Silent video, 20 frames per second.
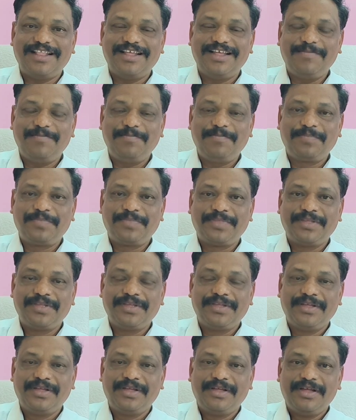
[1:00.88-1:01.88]
அது
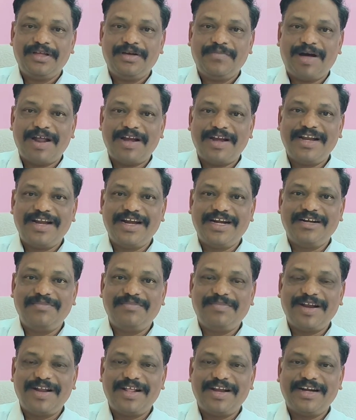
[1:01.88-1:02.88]
பன்னிரெண்டு
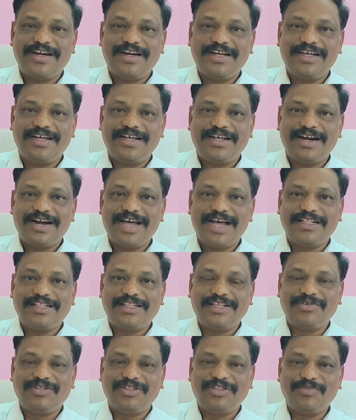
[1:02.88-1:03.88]
பன்னிரெண்டு
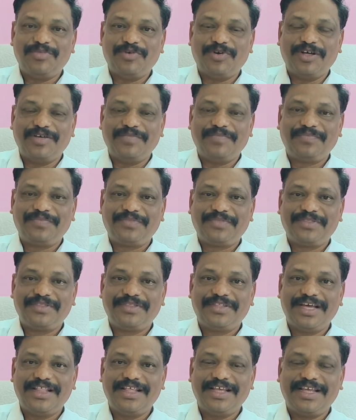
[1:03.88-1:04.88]
ரெண்டாயிரத்தி இருபத்தி மூணு
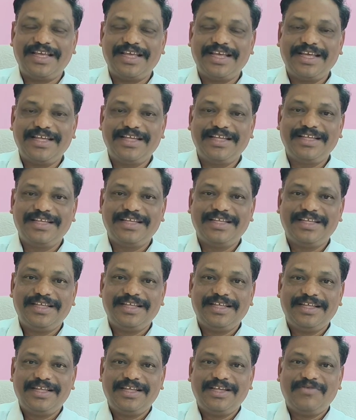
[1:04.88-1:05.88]
தேதிக்கு
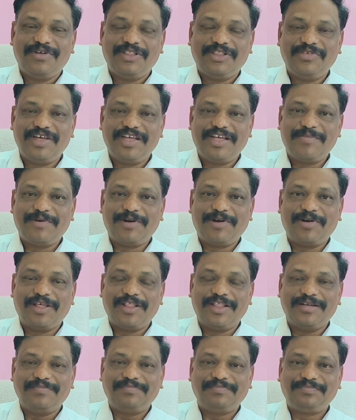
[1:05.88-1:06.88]
ஒத்தி
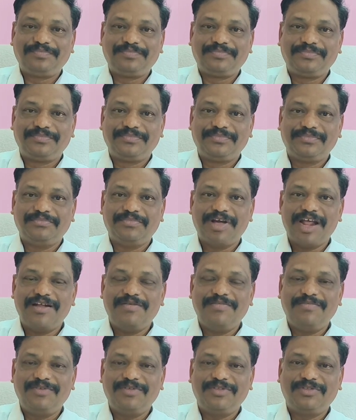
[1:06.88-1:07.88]
வைக்கப்பட்டுள்ளது
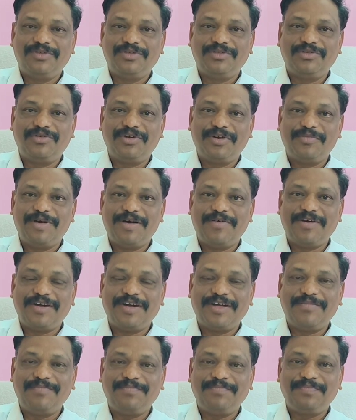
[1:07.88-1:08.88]
மேலும் தூத்துக்குடி
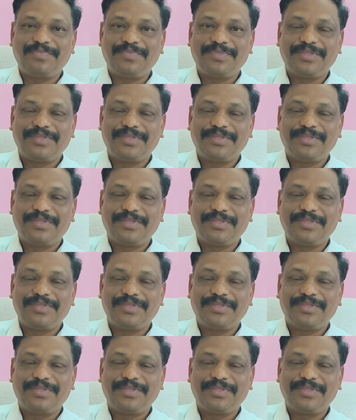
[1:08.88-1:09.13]
மாவட்டம்